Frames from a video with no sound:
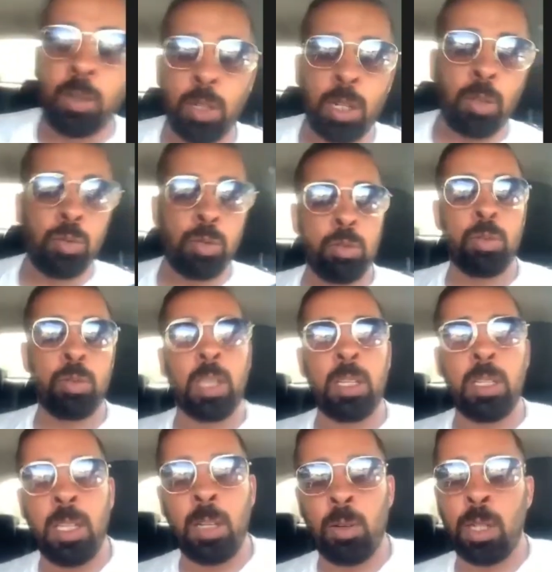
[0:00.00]
On a tous nos
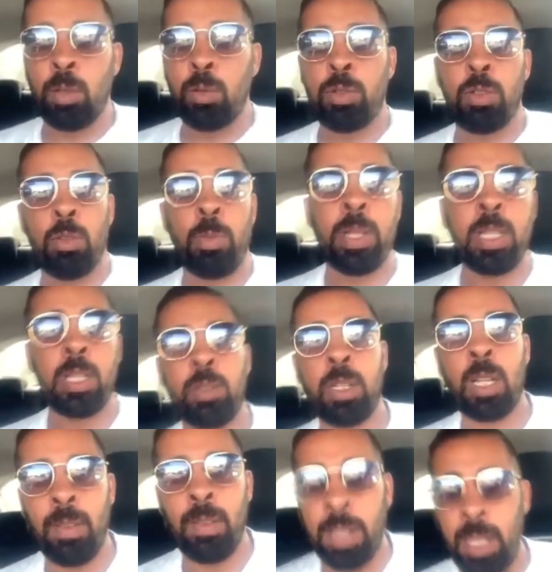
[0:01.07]
techniques, on a tous nos manières de
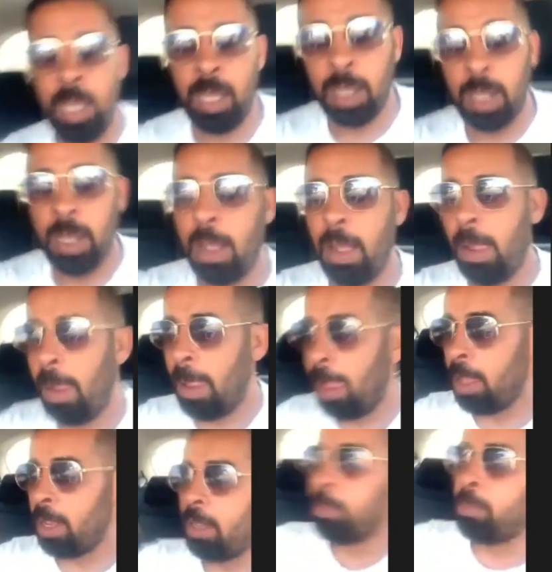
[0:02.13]
travailler,
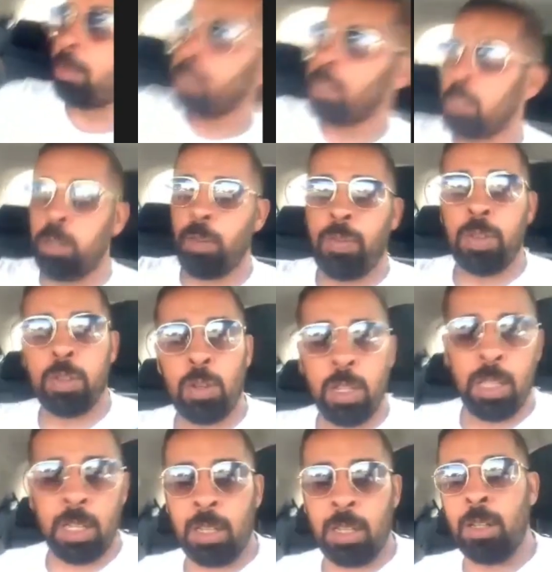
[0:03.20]
mais elle se fait sur
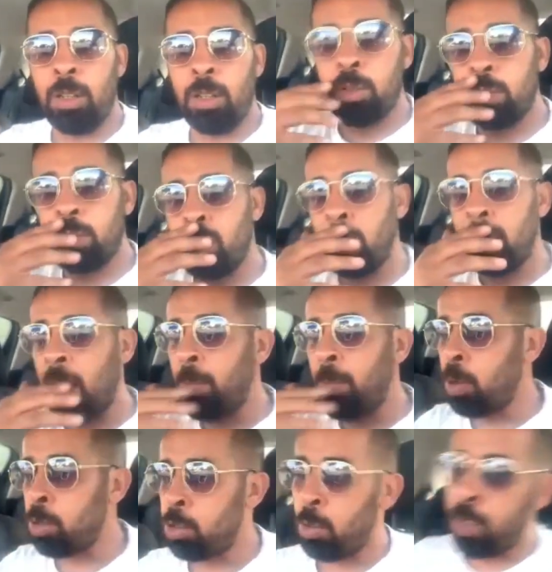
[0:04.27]
les, sur les
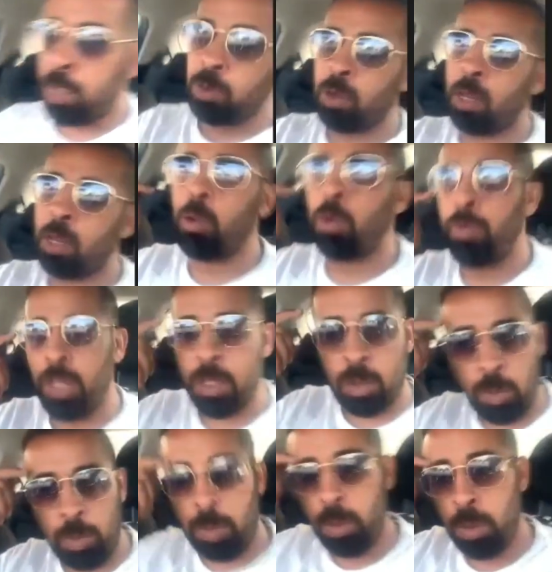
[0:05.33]
rapports humains, sur la confiance
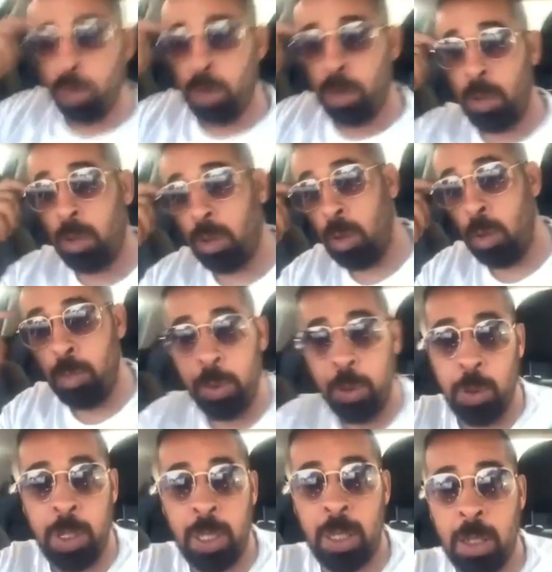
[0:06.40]
qu'on peut, qu'on peut
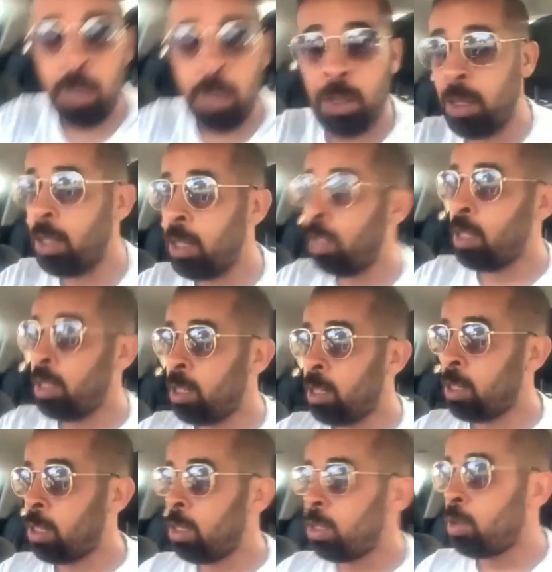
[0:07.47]
donner, euh,
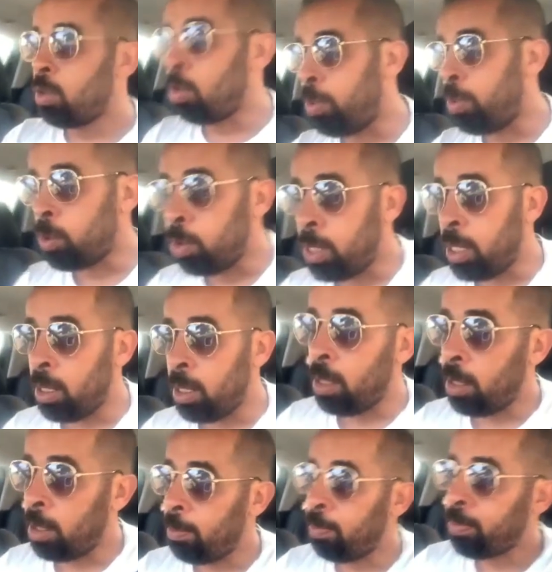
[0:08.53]
qu'on peut donner
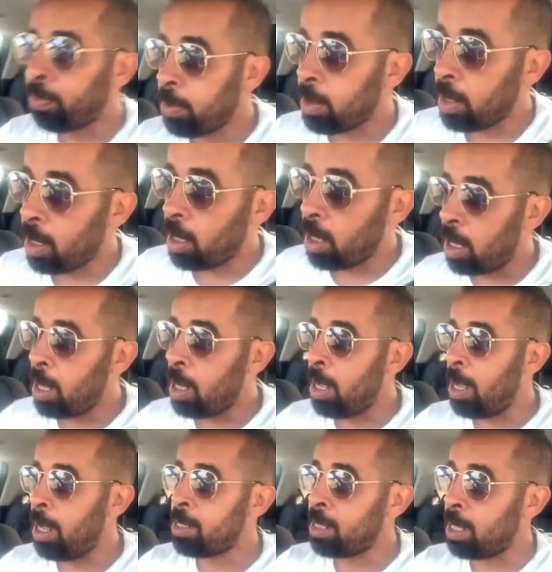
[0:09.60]
euh,
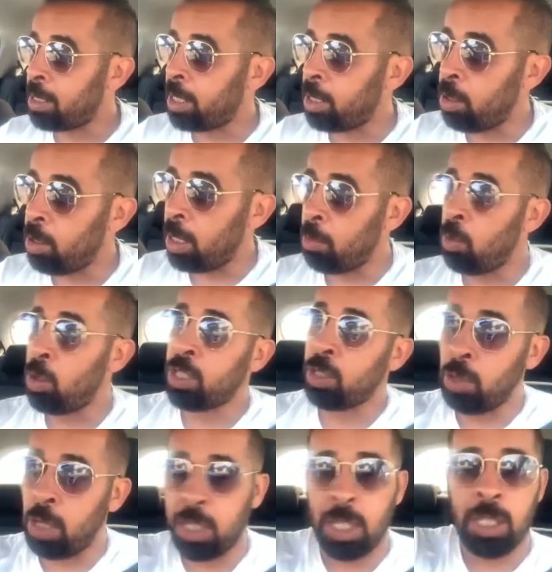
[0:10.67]
à, cet entraîneur-là. Moi, j'ai
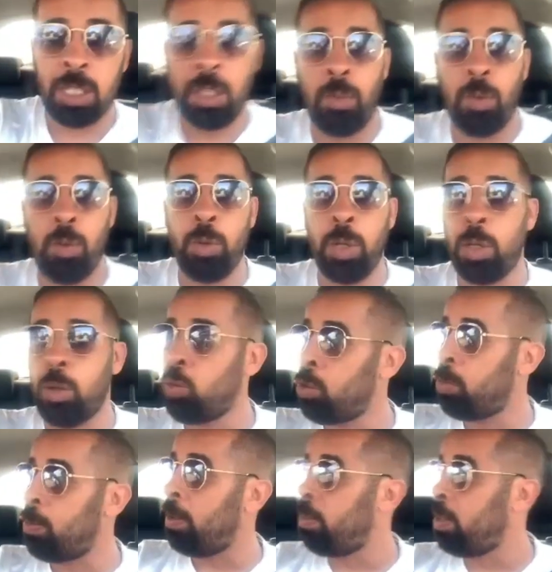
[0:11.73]
eu la chance d'évoluer
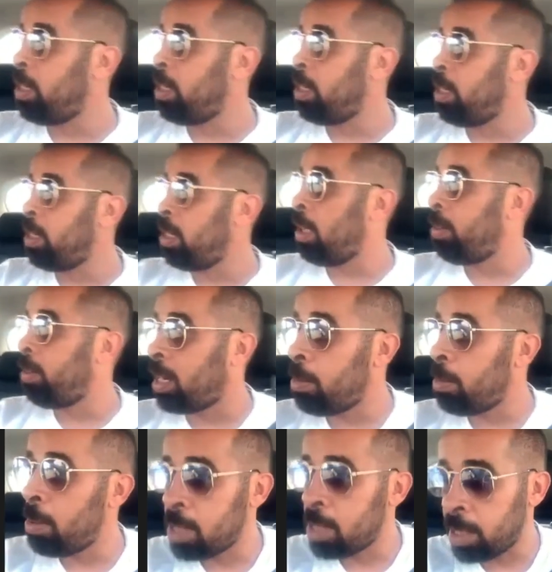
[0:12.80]
toute ma vie avec
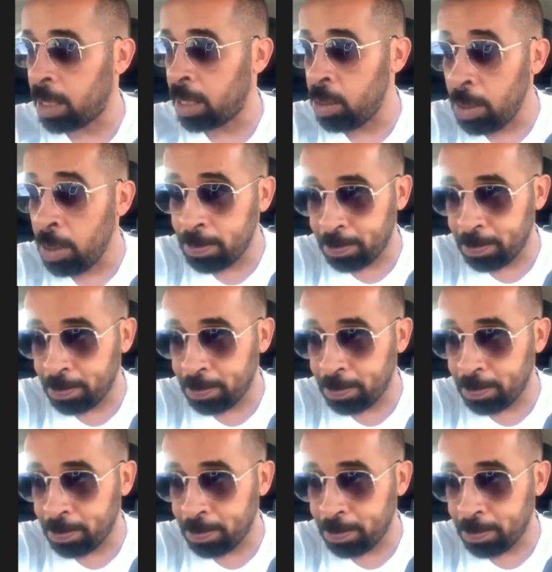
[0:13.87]
les mêmes entraîneurs.